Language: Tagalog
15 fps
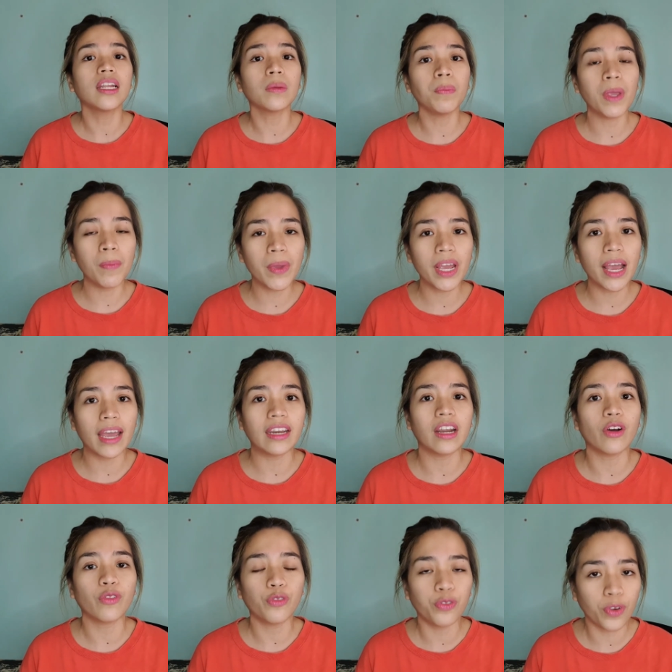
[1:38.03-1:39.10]

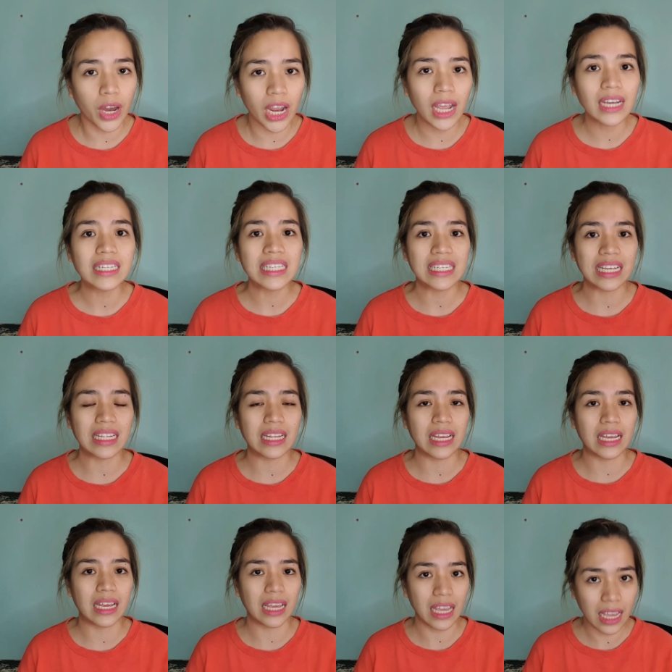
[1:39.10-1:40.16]
nagbibigay ng free
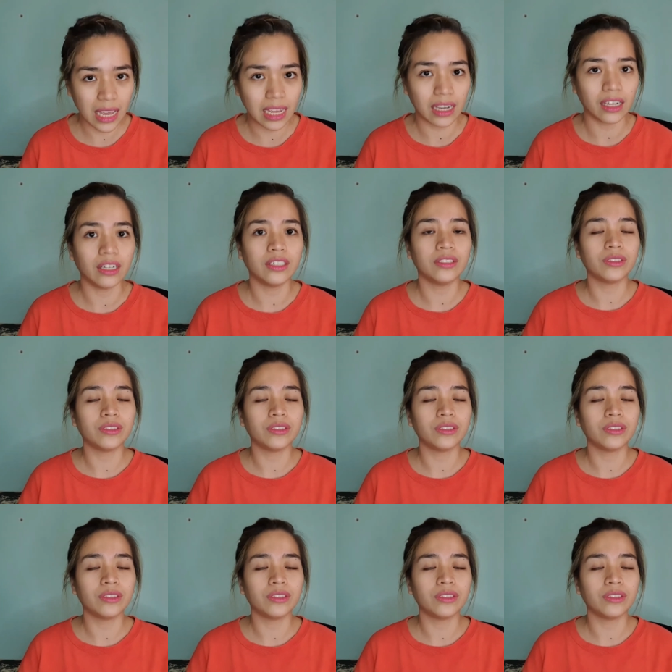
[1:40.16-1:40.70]
CDE.